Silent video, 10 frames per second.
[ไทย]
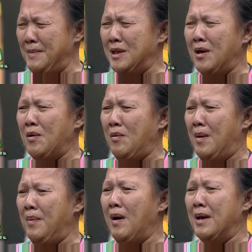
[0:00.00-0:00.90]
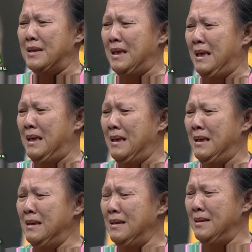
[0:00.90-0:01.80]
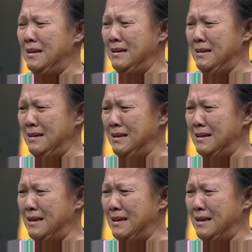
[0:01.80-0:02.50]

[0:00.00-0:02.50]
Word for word: ไม่ต้องกลัวพ่อตีแสดงว่า